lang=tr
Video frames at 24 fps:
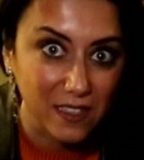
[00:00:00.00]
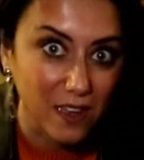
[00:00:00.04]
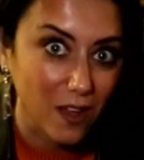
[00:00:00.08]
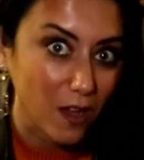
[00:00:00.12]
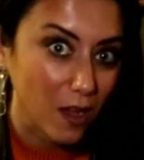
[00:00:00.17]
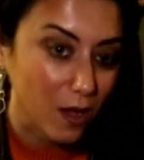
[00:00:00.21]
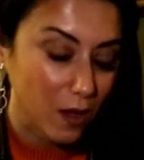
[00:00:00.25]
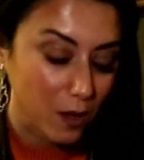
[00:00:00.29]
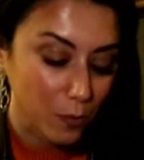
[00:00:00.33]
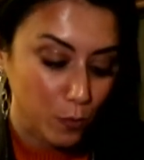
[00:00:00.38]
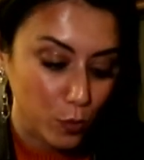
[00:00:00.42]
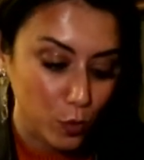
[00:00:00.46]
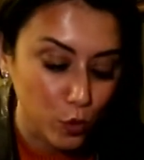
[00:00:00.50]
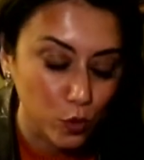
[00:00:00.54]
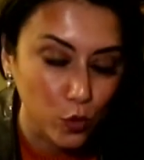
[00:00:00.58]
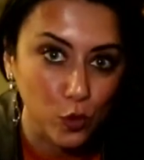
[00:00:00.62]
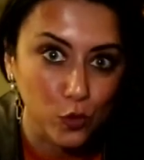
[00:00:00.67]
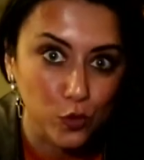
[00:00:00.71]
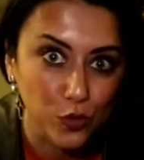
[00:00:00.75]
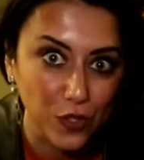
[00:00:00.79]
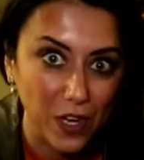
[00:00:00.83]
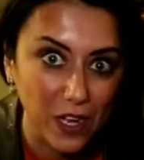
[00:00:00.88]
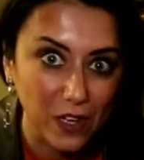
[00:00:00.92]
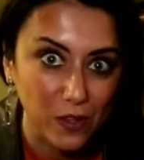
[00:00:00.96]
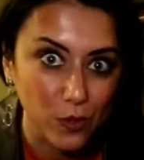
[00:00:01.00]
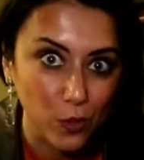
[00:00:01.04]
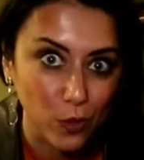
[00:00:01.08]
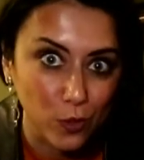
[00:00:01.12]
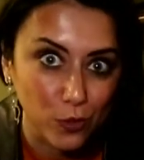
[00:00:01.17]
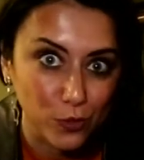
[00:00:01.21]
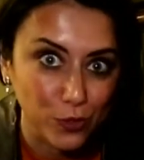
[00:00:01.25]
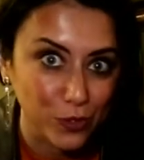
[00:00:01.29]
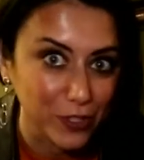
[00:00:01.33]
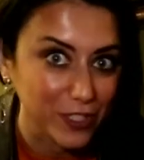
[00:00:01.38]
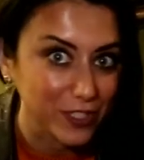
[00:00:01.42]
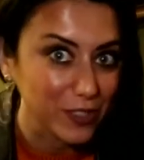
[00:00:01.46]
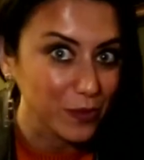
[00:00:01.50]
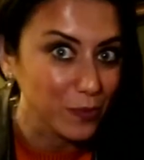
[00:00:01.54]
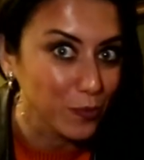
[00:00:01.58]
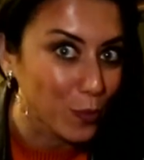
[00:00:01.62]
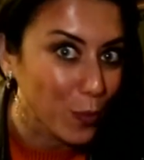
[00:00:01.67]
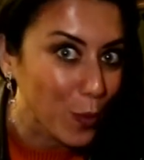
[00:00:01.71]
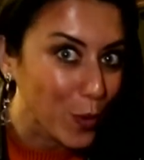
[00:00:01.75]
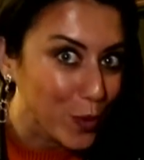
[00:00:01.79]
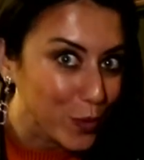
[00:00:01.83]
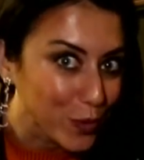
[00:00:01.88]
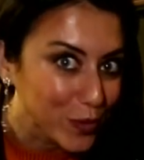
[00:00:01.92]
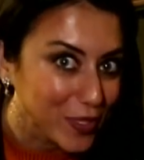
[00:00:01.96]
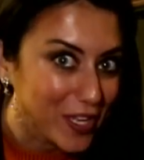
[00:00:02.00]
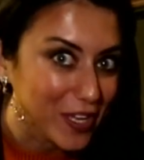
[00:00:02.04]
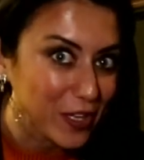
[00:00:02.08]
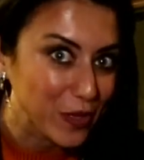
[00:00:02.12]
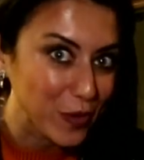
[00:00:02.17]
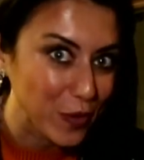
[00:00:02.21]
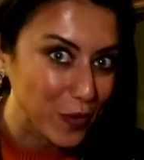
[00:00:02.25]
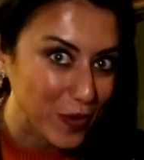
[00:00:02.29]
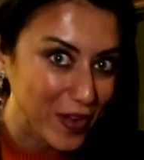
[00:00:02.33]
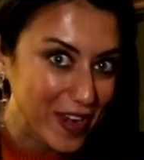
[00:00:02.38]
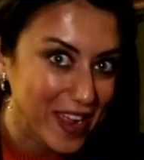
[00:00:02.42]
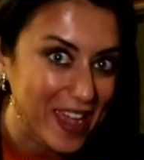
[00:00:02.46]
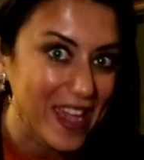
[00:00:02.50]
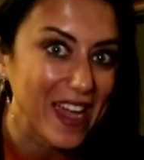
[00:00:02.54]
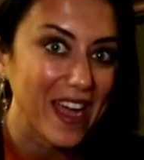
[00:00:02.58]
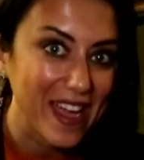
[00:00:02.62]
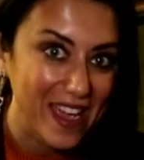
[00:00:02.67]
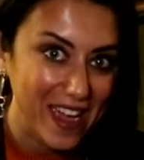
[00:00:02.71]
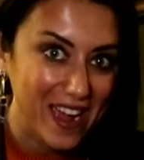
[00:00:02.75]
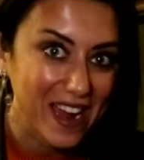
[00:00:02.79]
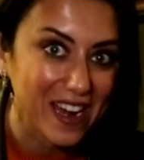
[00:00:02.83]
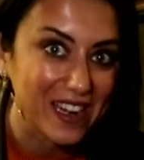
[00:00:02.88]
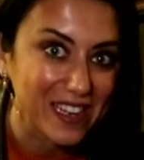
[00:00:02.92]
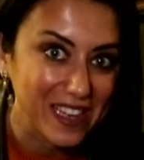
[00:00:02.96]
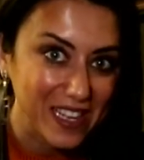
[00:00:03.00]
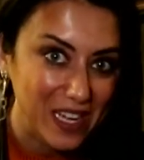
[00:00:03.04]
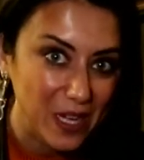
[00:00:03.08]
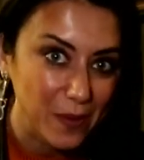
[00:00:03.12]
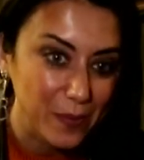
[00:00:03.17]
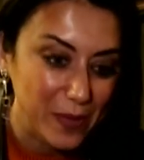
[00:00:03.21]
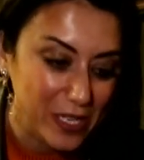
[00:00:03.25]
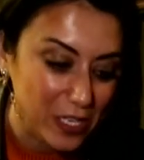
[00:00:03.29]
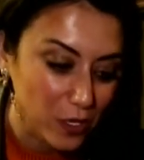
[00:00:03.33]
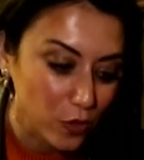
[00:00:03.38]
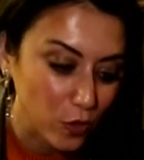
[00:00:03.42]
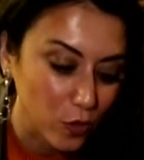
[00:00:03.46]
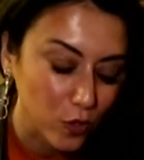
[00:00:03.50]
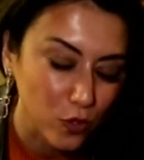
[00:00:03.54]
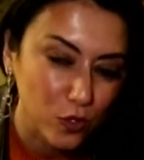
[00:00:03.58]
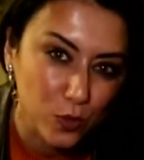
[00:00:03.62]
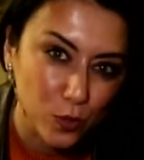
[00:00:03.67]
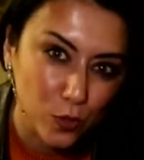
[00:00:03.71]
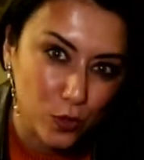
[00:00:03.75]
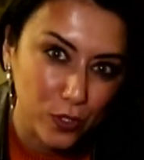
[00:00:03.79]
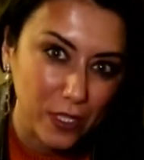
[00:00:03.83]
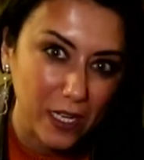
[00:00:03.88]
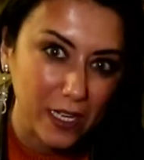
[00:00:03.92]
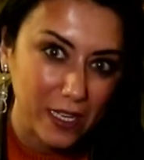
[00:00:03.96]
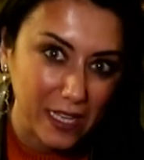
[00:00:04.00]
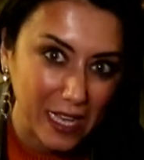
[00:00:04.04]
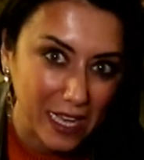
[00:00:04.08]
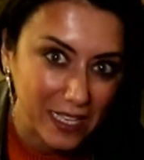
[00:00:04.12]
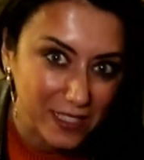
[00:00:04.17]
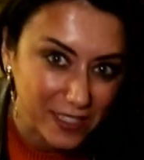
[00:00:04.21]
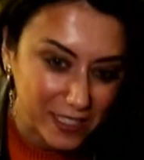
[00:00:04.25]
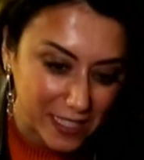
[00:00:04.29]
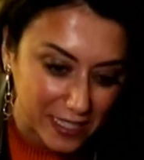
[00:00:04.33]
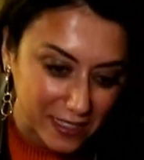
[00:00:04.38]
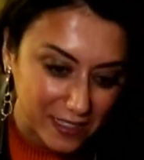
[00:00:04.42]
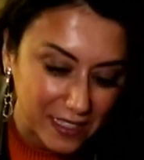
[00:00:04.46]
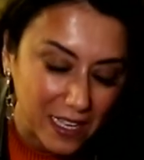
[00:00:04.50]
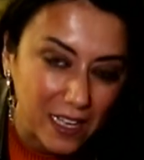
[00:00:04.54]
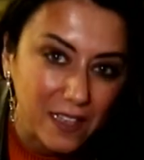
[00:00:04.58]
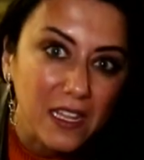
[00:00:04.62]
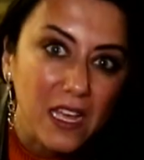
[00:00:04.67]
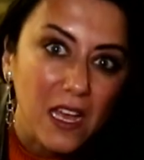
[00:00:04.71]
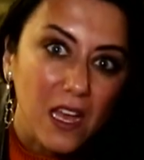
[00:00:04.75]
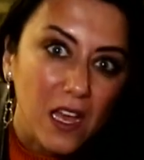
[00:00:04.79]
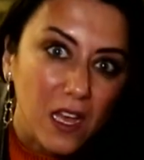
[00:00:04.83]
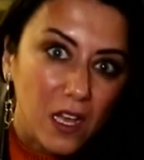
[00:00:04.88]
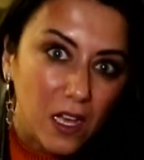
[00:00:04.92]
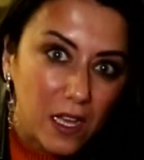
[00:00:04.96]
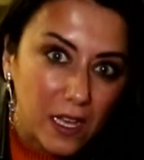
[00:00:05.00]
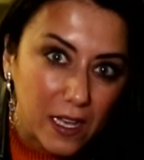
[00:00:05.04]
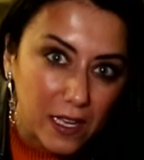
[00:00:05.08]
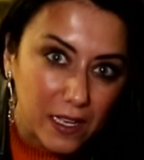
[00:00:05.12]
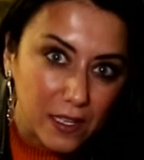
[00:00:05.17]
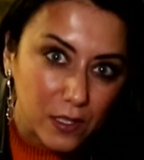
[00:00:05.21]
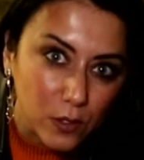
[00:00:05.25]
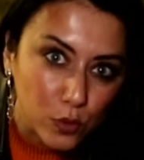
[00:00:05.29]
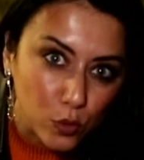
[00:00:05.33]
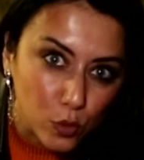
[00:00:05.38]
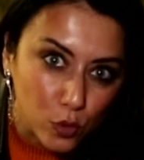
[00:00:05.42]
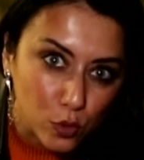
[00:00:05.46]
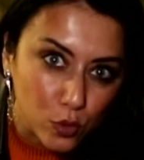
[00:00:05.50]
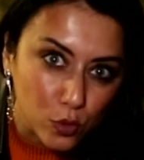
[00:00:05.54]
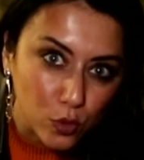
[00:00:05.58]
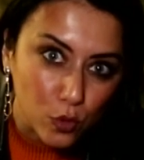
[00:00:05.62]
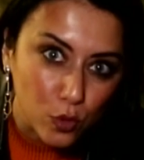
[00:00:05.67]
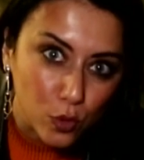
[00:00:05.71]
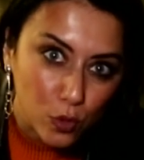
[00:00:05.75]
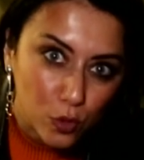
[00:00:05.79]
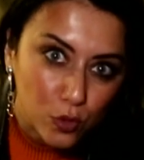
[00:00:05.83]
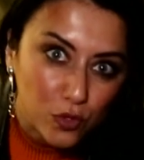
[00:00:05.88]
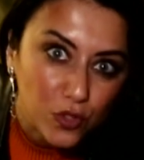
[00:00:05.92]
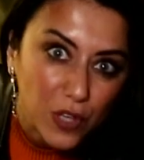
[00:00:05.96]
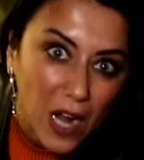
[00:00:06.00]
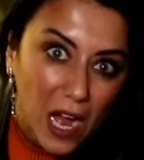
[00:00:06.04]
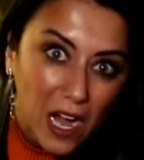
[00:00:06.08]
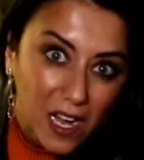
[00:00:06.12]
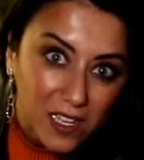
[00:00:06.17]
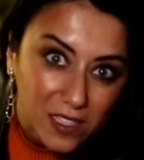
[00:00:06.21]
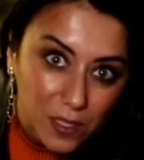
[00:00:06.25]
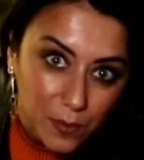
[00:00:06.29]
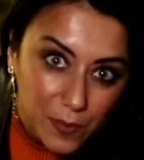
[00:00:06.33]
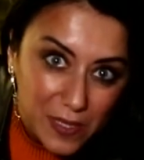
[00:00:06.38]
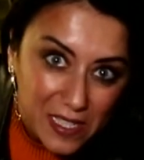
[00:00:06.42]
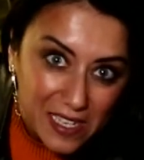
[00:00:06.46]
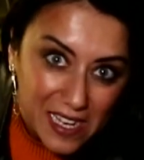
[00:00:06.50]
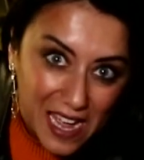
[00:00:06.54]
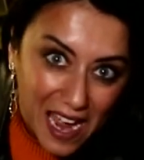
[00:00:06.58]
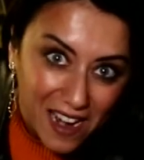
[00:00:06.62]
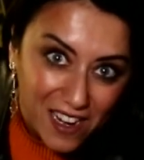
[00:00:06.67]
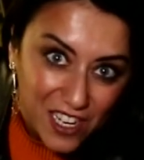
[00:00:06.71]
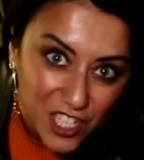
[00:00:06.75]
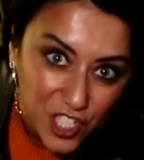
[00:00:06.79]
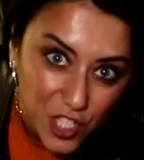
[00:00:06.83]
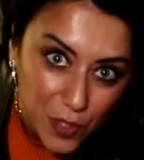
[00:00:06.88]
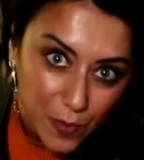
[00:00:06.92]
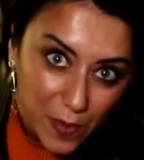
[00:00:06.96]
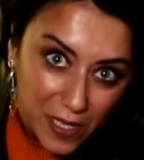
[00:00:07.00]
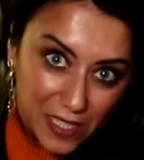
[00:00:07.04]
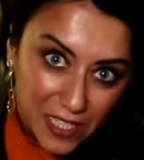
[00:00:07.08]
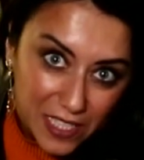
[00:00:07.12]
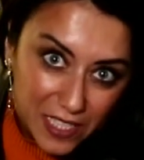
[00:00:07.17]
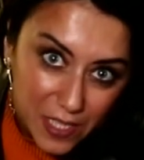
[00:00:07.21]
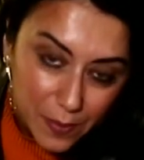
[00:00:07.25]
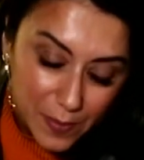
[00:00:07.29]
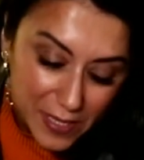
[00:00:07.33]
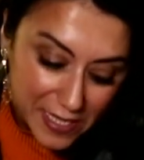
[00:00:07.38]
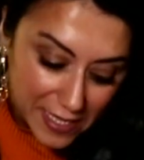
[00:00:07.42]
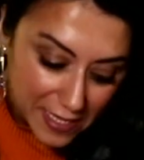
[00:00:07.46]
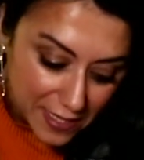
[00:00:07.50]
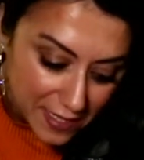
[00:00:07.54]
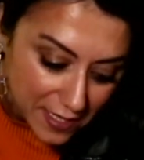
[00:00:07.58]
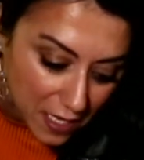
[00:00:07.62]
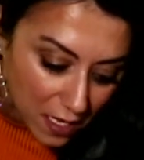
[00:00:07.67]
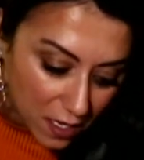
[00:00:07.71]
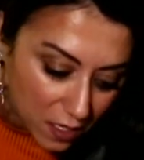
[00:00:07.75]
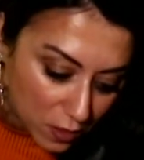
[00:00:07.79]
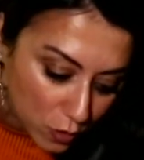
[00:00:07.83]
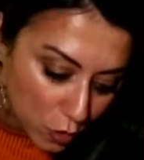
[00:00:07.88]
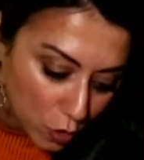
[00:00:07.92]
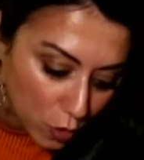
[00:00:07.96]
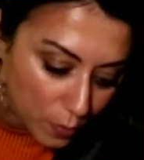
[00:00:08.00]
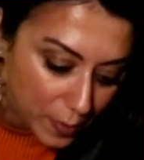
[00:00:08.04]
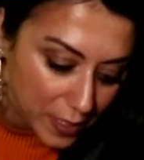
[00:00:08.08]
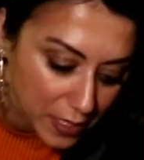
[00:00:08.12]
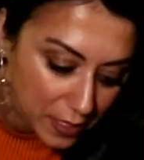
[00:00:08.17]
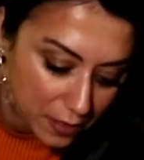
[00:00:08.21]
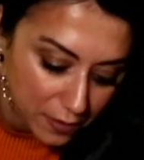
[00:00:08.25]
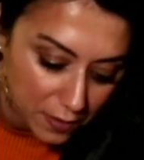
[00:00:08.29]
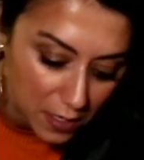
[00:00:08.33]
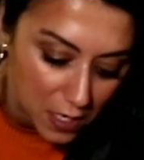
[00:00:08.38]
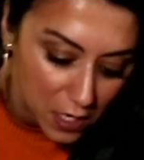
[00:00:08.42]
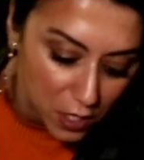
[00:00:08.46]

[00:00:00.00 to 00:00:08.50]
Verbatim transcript: da burada oturan yolcuların boyuna göre ayarlayabiliyoruz. Bu da gerçekten e, düzgün, rahat bir yerleşim alanı bize sağlıyor. Bakın